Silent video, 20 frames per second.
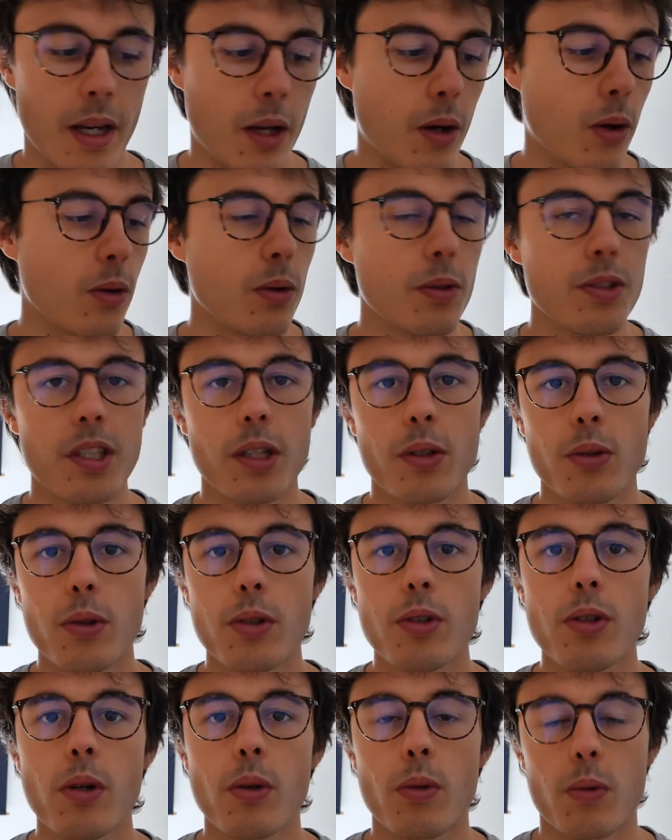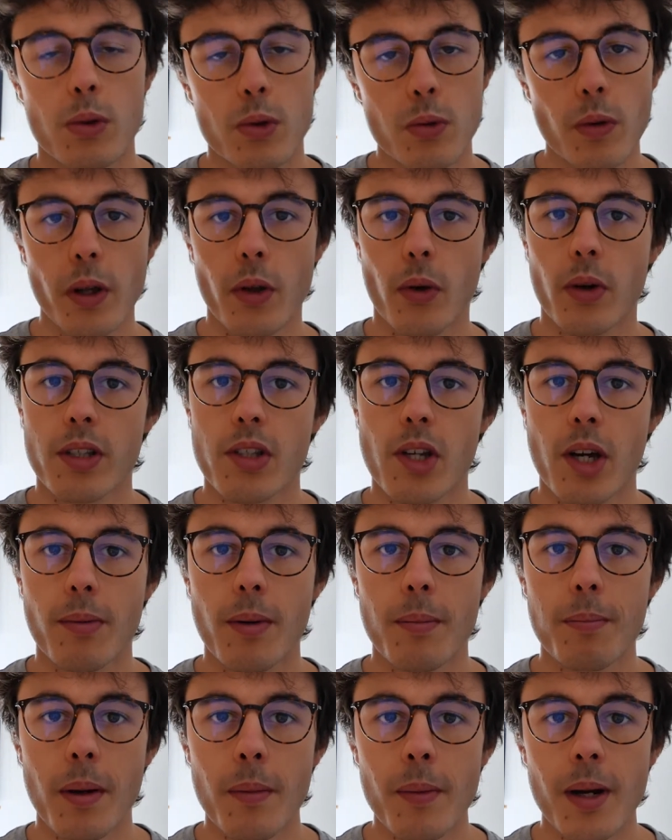Elle en contient 200, donc tu vois, il en reste quand
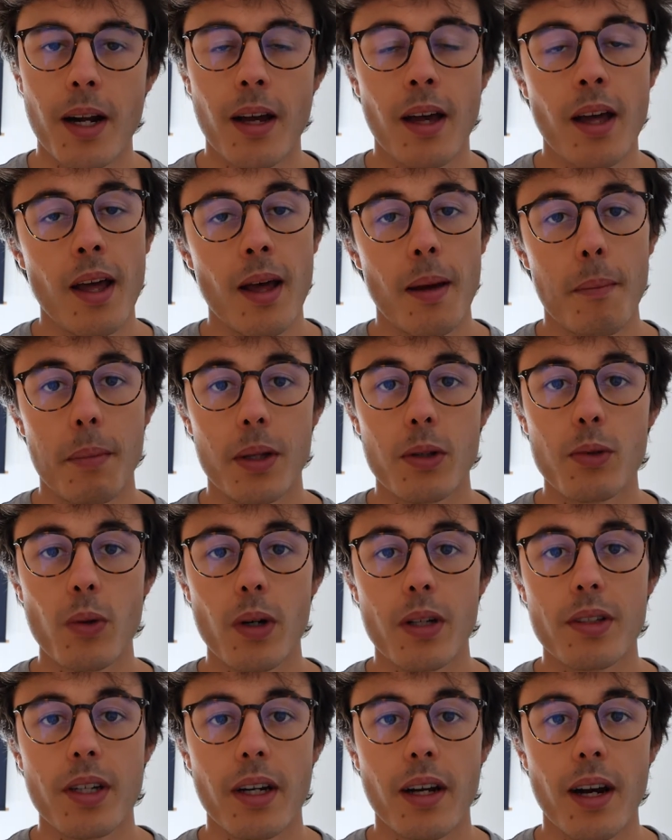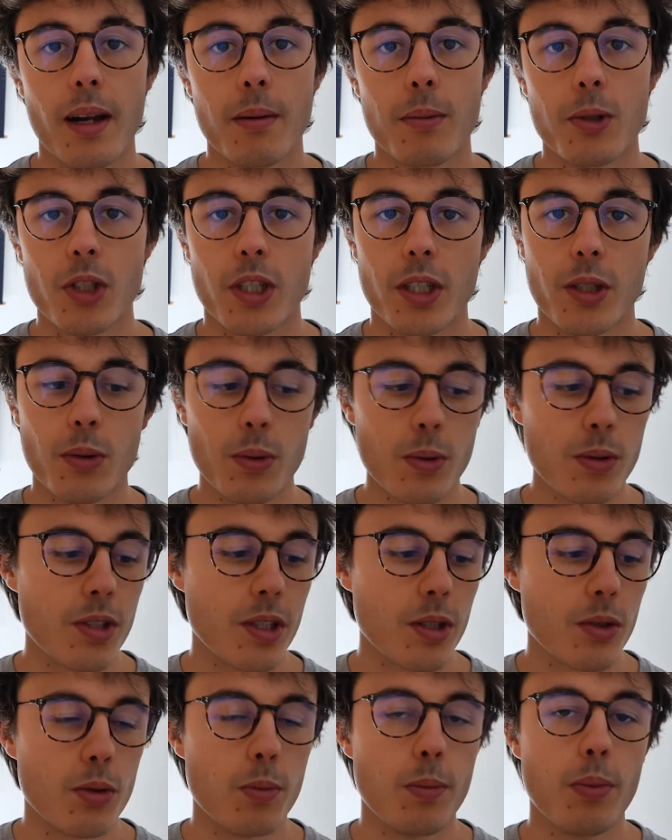même pas mal. Mais tout l'intérêt de la manger crue,
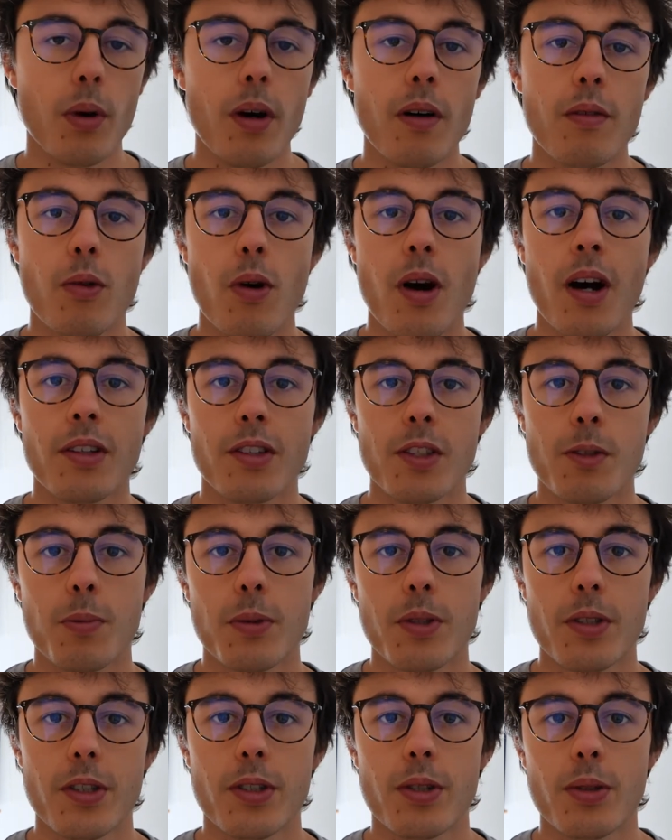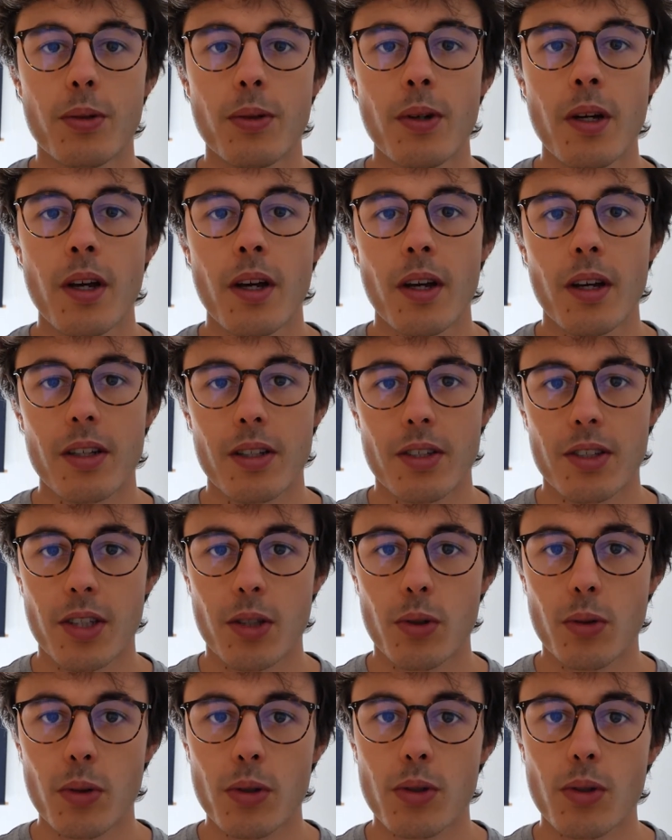c'est que tu peux avoir à disposition ces
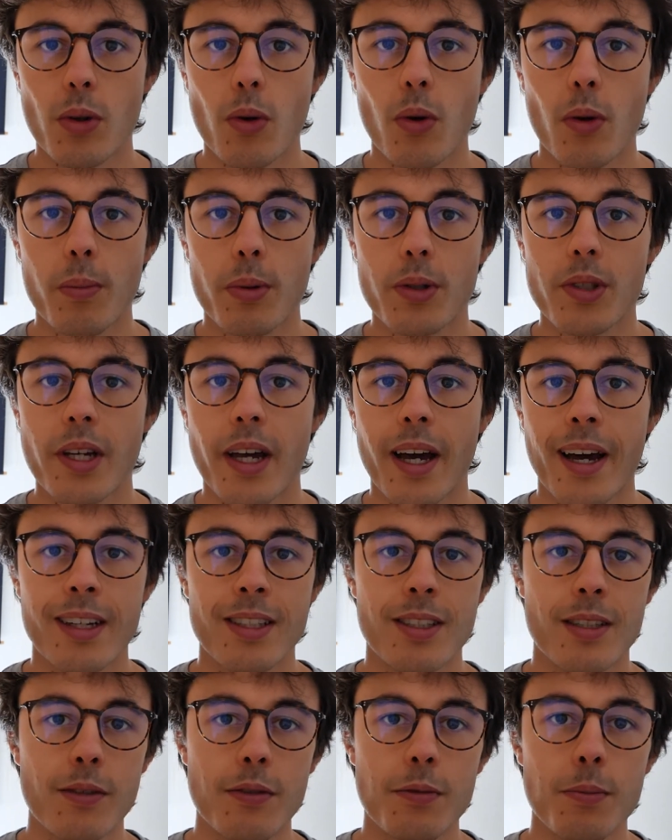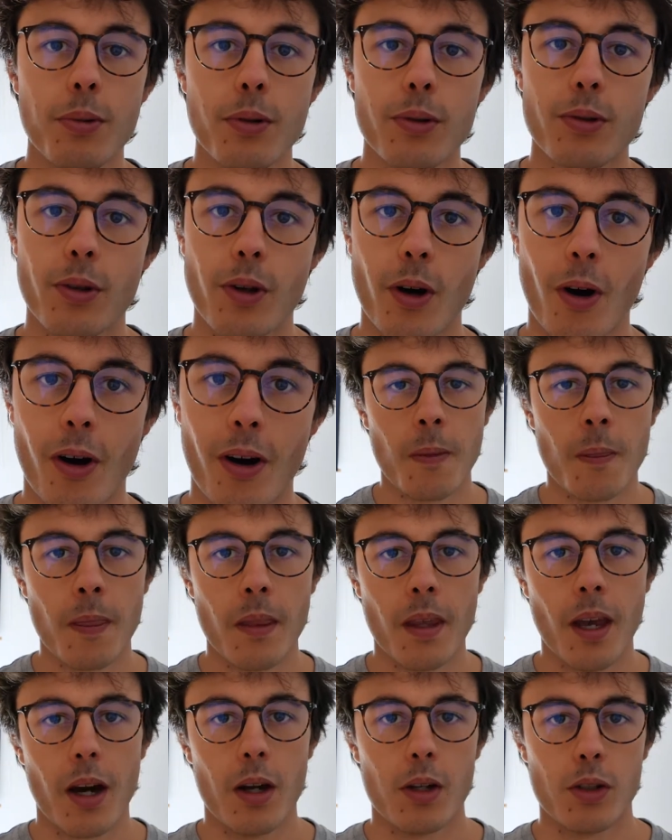200 composés actifs pour ton corps.
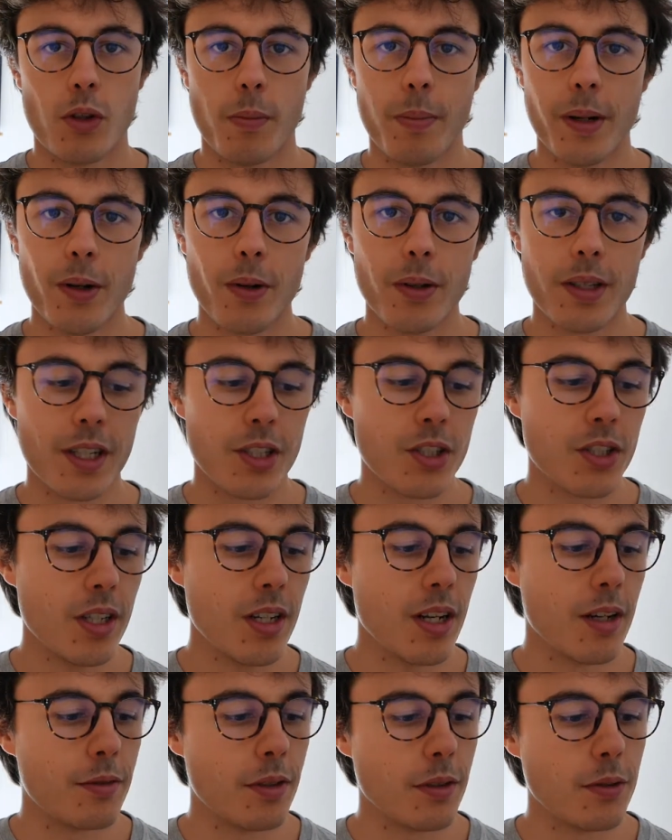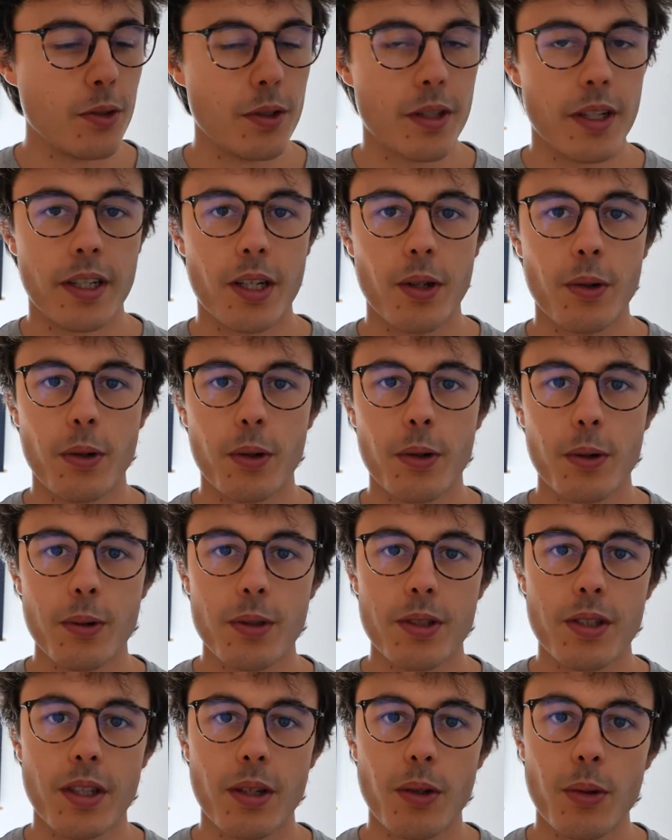Alors je vais pas te le cacher, la fève de cacao crue
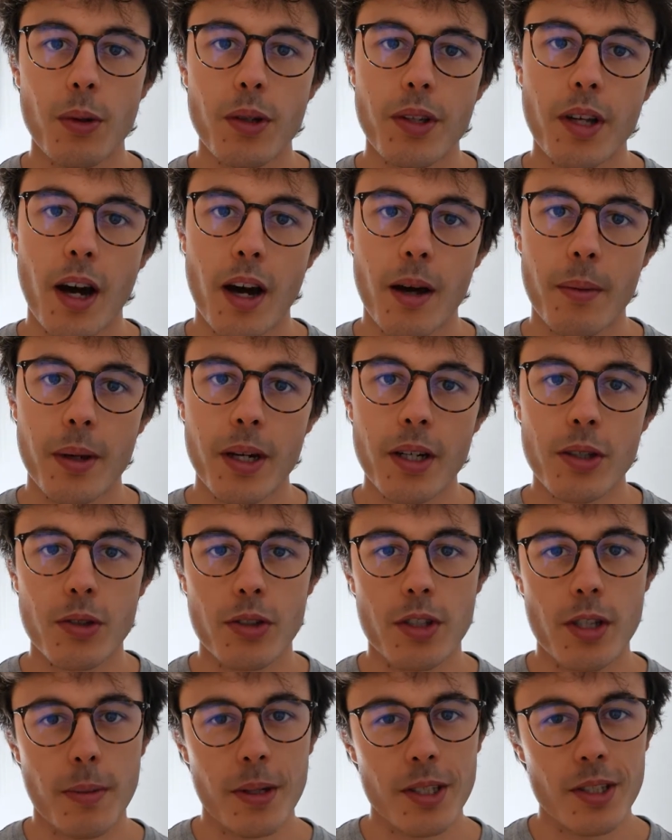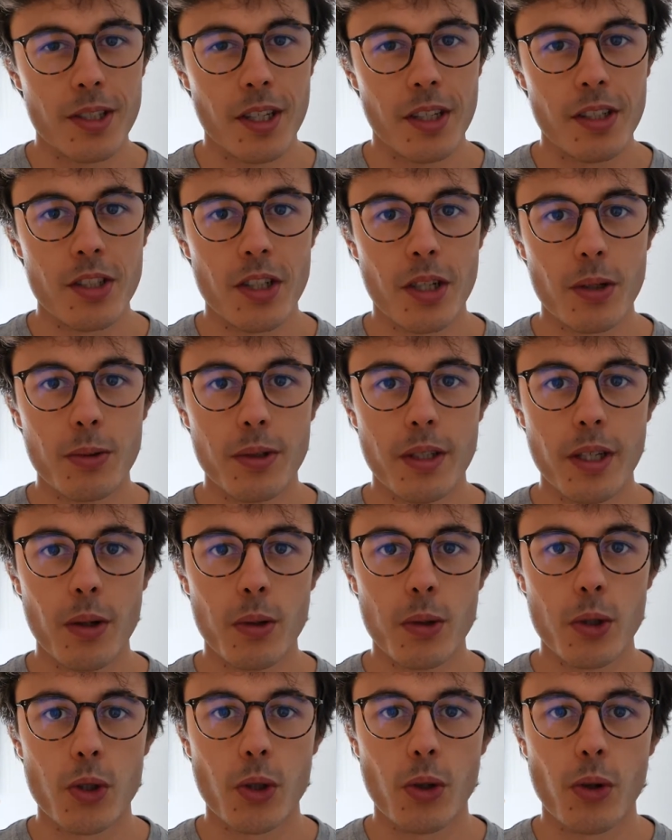c'est ultra amer, je sais pas si tu as déjà goûté
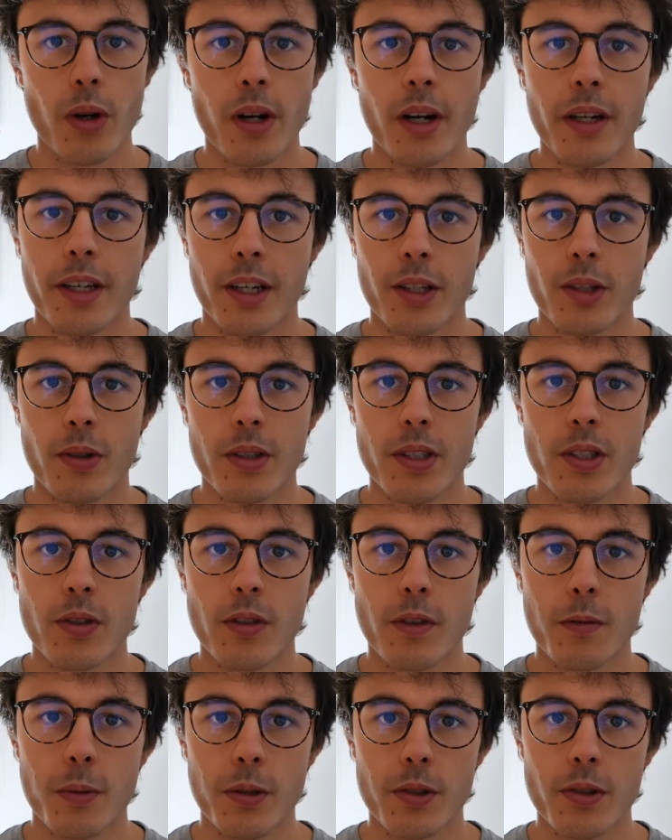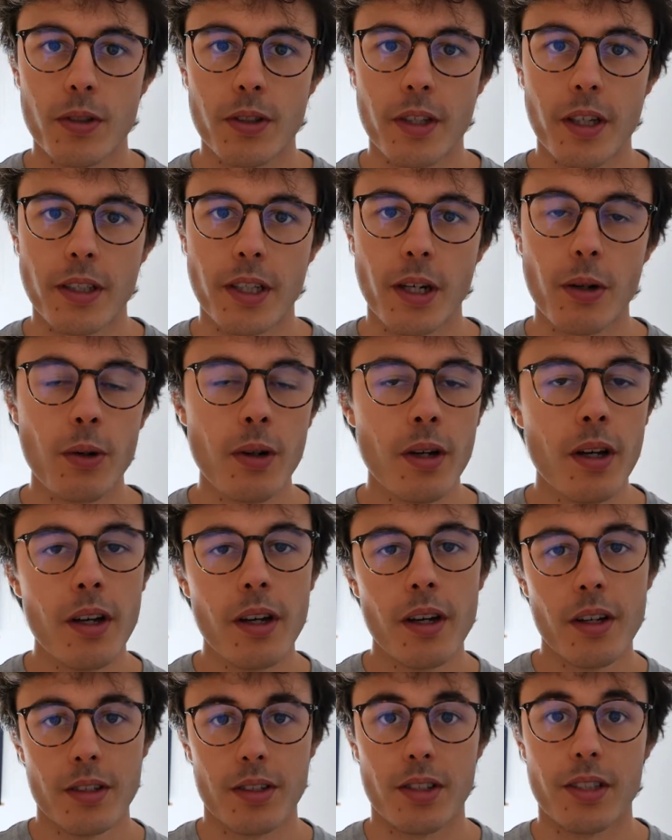le chocolat 99% de cacao,
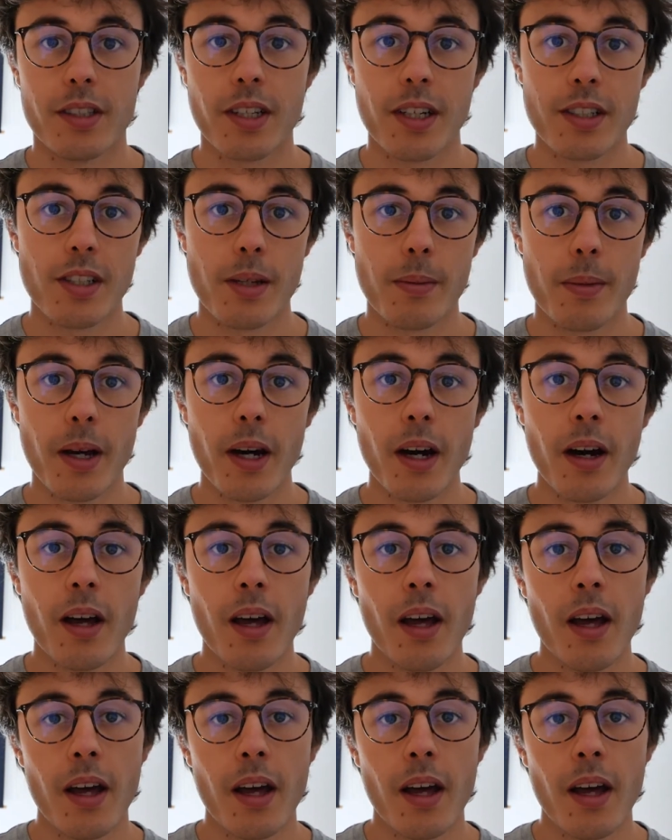c'est très amer.